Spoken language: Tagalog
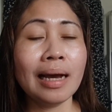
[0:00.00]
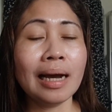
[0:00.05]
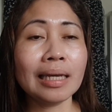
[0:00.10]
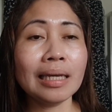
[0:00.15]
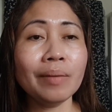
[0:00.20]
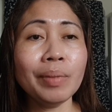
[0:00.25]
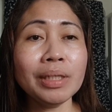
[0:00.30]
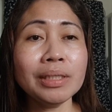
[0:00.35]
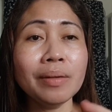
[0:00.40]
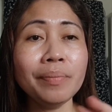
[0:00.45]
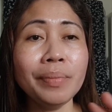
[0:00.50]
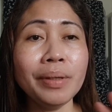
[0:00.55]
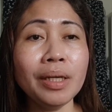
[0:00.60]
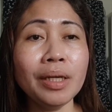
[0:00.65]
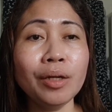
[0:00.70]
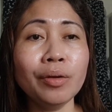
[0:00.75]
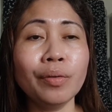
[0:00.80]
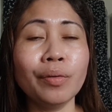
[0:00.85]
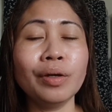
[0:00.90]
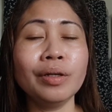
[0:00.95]
Ang ibig
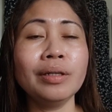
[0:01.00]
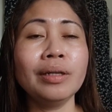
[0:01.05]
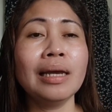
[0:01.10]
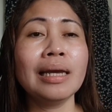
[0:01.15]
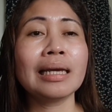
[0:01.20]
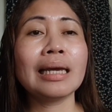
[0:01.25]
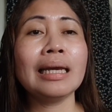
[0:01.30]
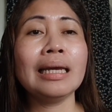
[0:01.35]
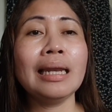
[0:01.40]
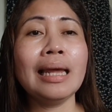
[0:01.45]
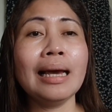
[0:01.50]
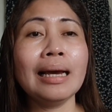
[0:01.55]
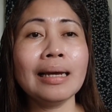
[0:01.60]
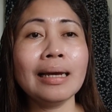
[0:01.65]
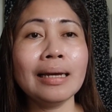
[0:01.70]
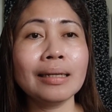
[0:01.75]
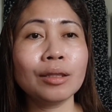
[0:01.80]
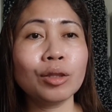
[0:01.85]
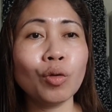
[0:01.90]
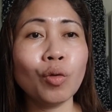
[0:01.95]
sabihin nun,
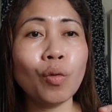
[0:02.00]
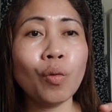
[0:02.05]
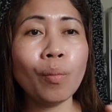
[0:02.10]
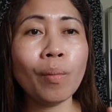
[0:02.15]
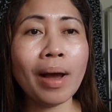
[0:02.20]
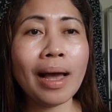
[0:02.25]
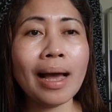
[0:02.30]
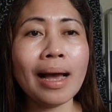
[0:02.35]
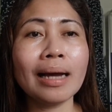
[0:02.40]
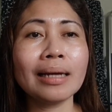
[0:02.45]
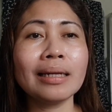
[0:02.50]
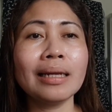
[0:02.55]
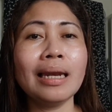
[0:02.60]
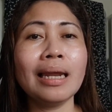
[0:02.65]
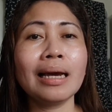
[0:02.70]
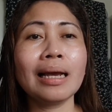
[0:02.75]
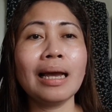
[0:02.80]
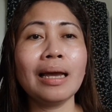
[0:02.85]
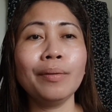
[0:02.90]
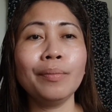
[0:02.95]
kailangan tugma ang
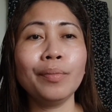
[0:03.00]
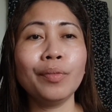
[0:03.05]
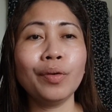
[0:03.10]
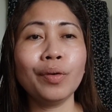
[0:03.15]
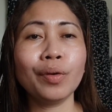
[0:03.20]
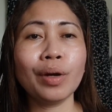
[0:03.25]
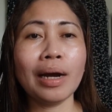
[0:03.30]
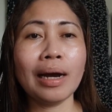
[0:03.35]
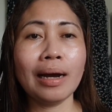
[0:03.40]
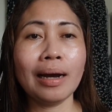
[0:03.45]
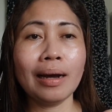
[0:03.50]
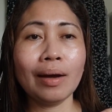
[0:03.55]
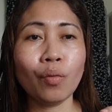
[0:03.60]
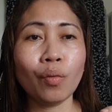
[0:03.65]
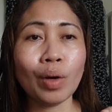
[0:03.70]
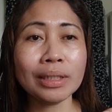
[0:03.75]
nilagay mong uh,